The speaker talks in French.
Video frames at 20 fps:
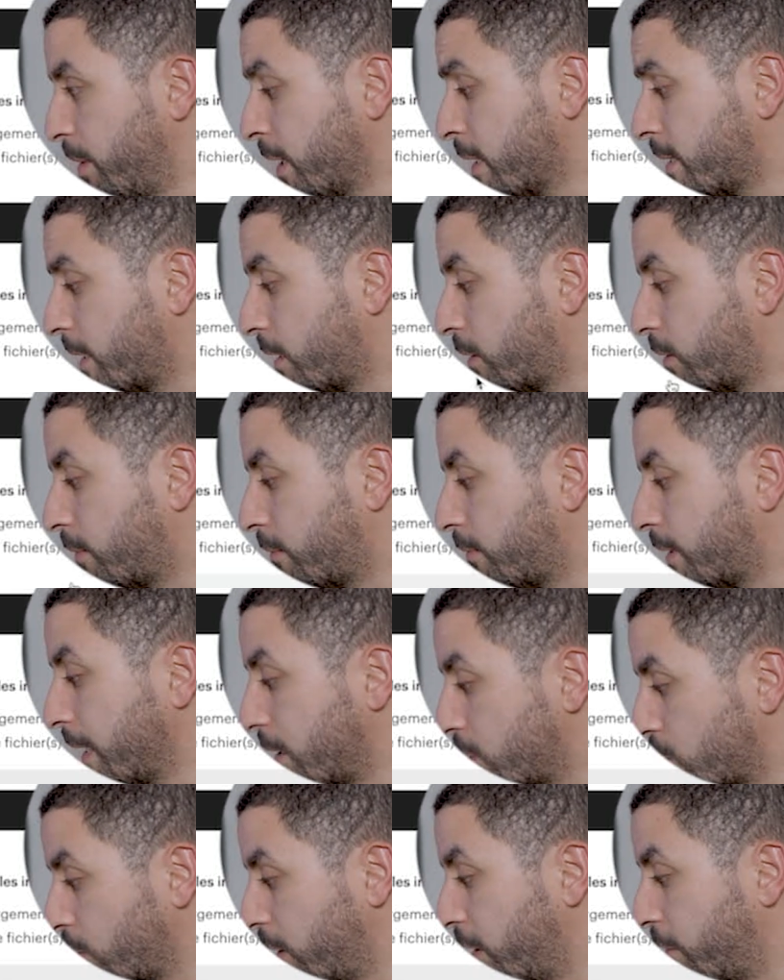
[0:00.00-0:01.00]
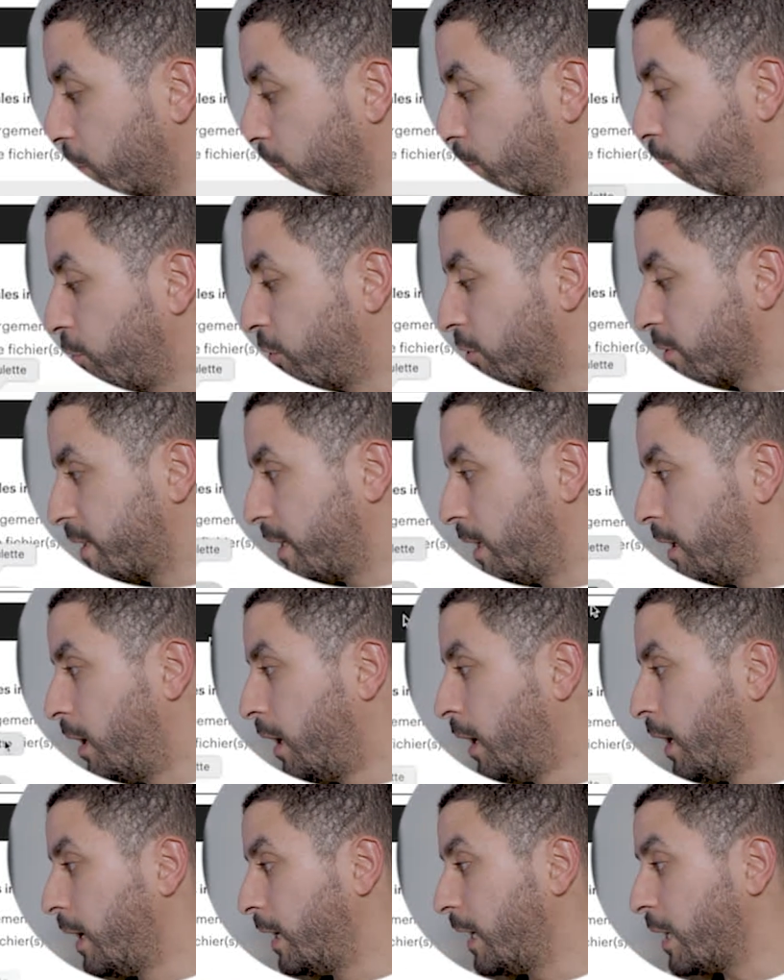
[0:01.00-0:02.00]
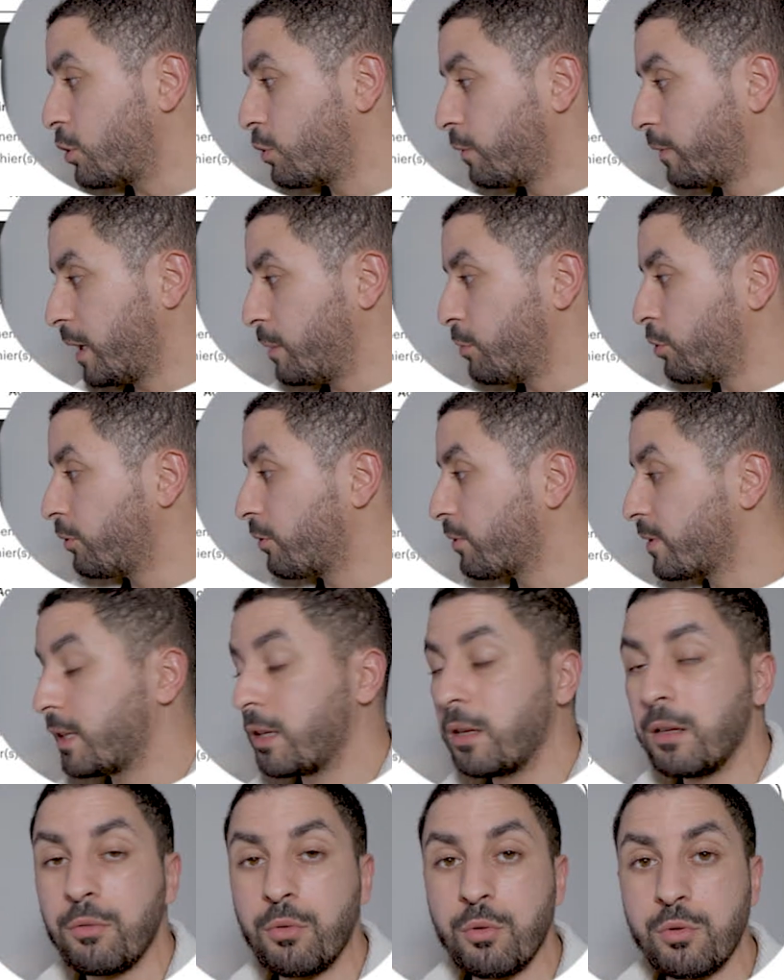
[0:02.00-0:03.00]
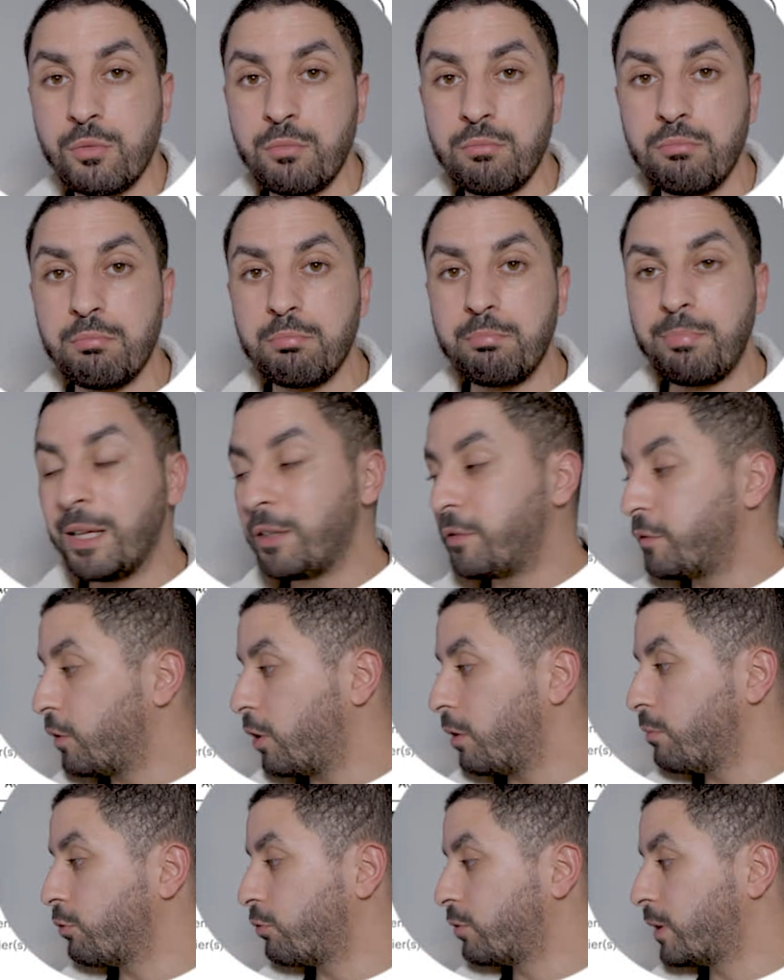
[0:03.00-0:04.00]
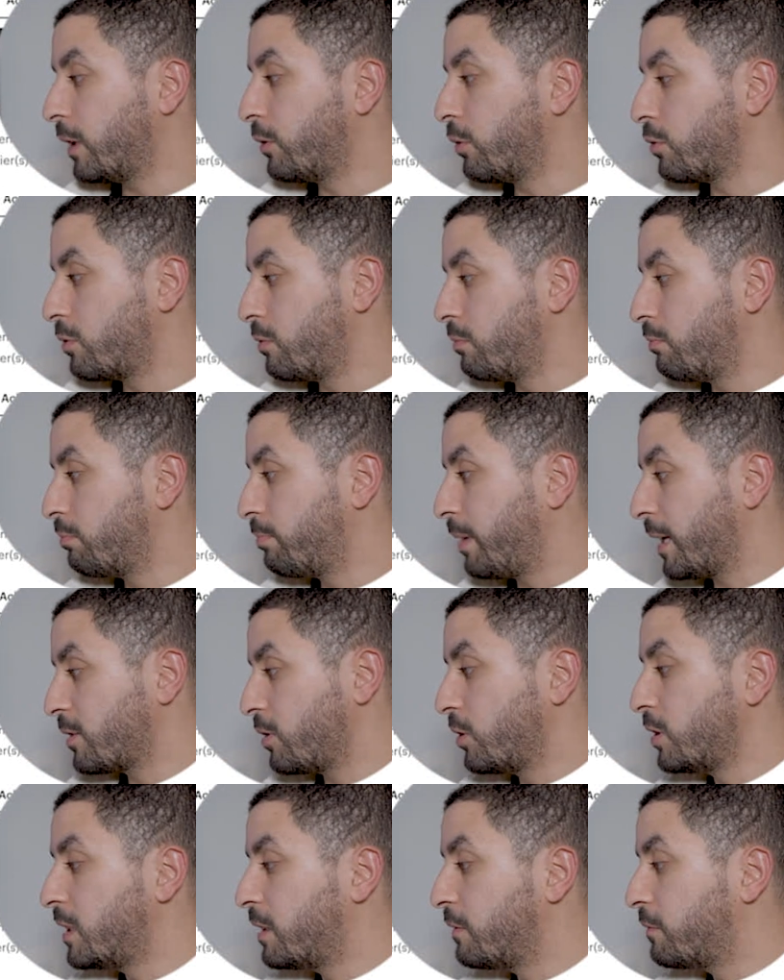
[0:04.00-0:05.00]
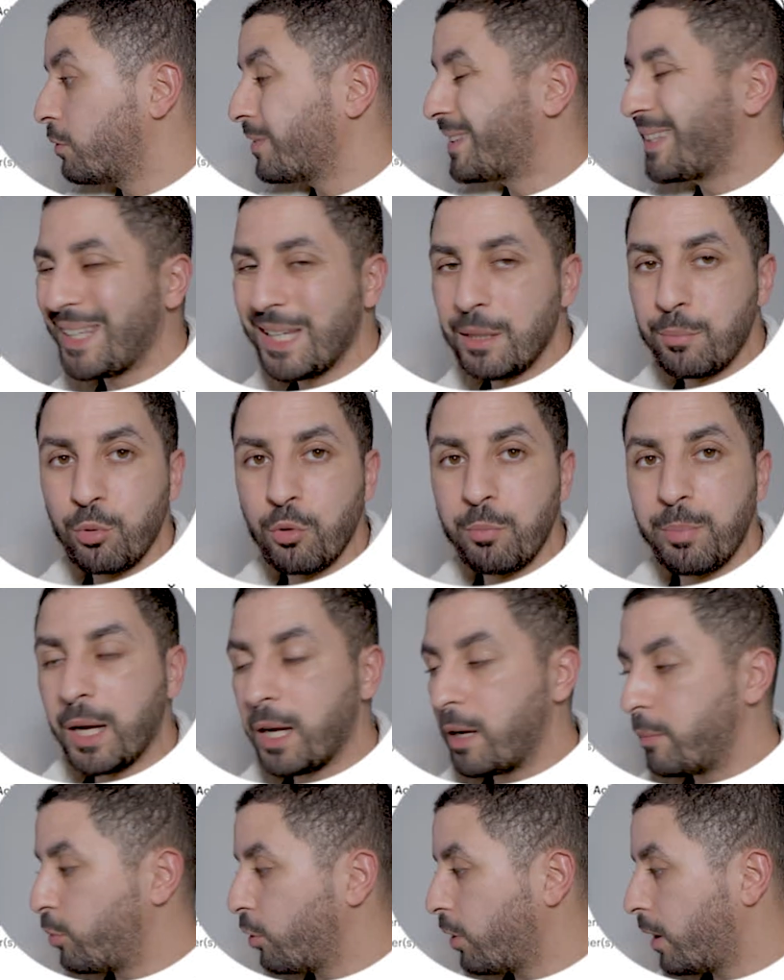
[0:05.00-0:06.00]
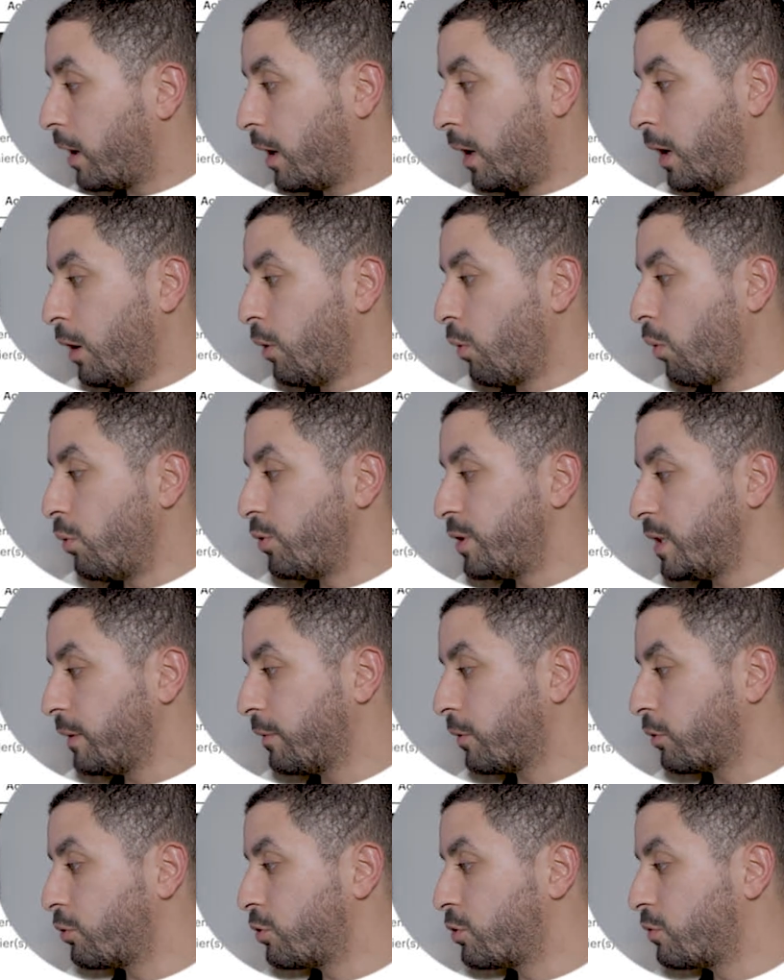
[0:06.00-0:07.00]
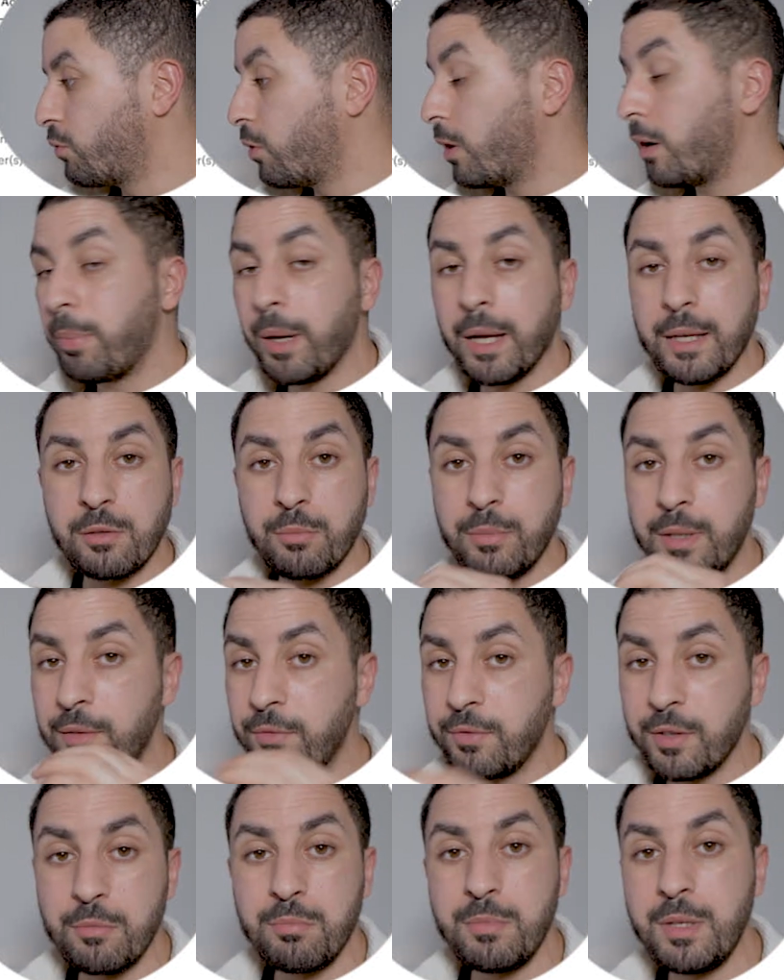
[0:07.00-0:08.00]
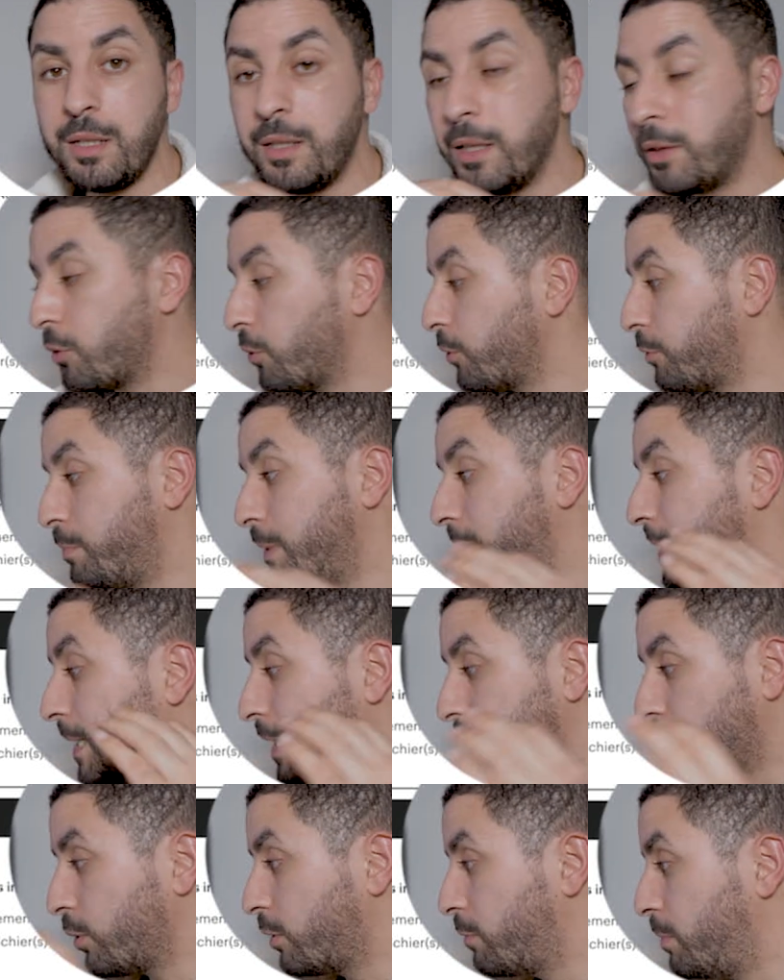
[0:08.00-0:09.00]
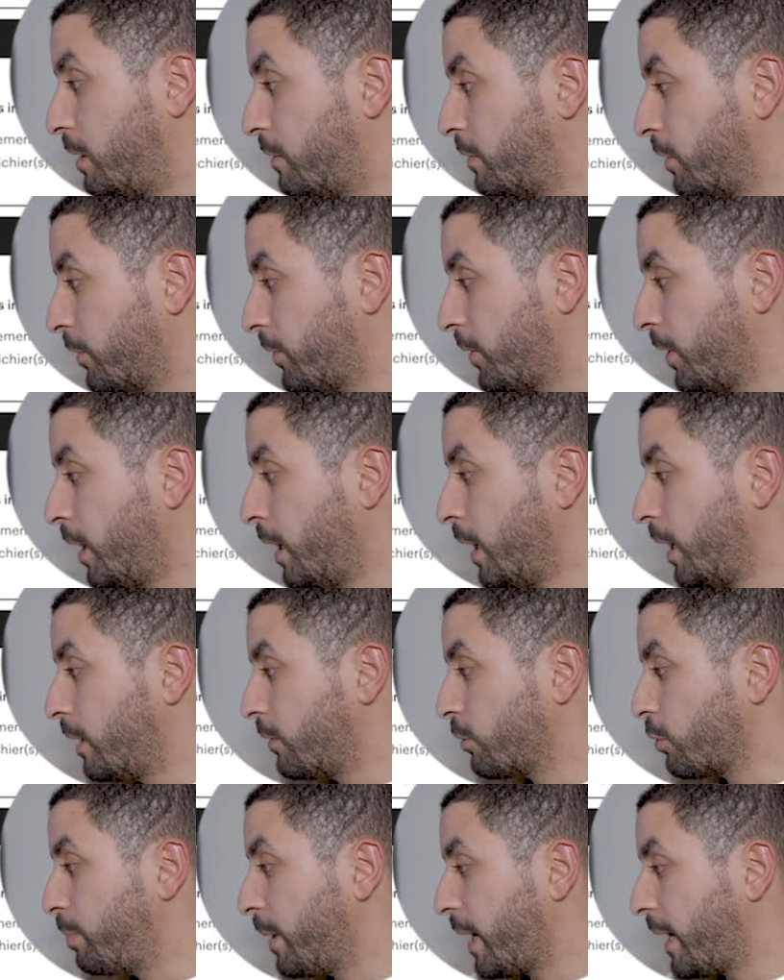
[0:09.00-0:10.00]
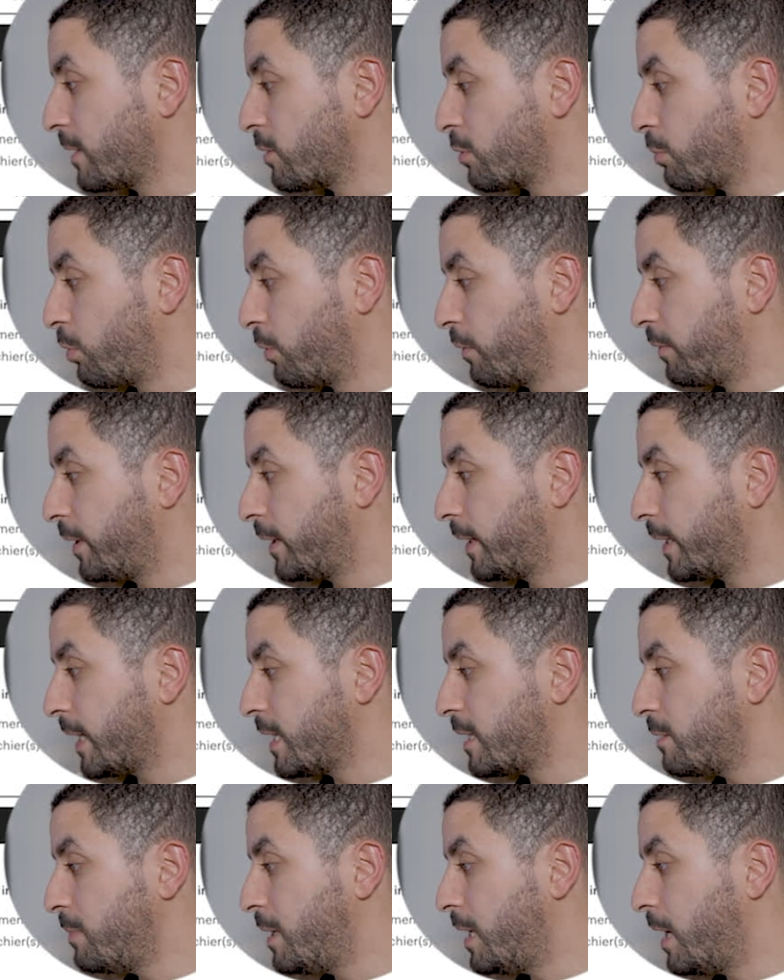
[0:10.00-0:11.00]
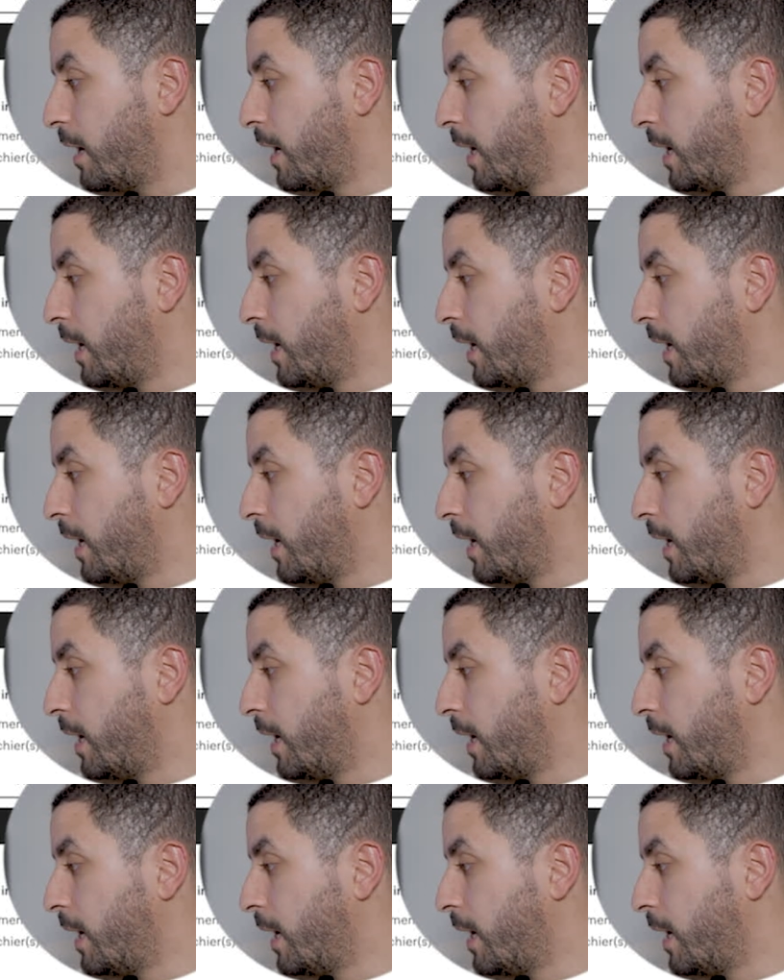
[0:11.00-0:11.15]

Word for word: eh bien, c'est quelles sont les ventes potentielles. Là, je suis vraiment dans, un, dans une plateforme, en tout cas dans une personne qui vend très peu par rapport aux chiffres que je vois, par exemple des 20 000, des 30 000, des 40 000 ventes. Donc par exemple, on fait 13